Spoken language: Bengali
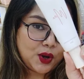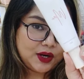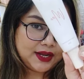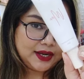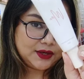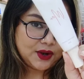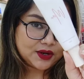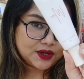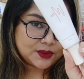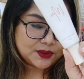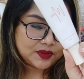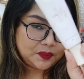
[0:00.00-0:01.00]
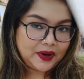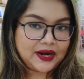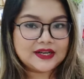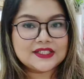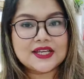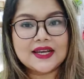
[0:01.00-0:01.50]
অনলাইনে অর্ডার করতে
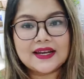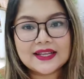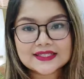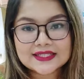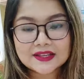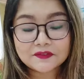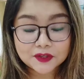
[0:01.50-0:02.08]
পারেন ইনশাল্লাহ নেক্সট